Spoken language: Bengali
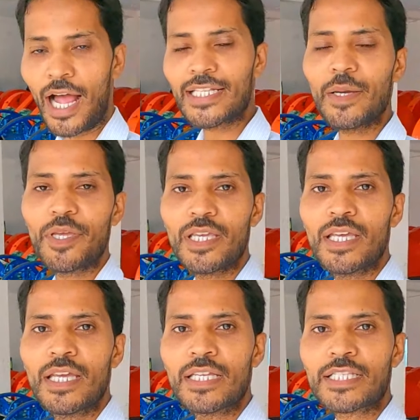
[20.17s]
আজ আমি
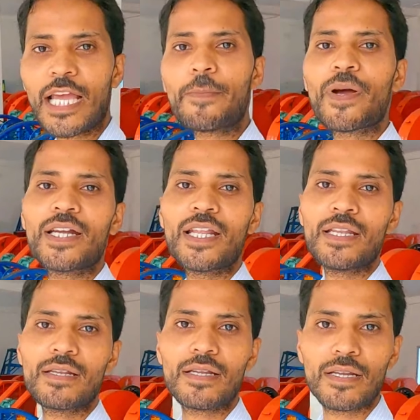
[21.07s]
চাপ কাটার
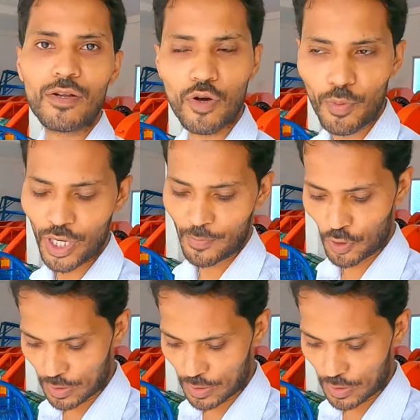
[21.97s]
ওপরে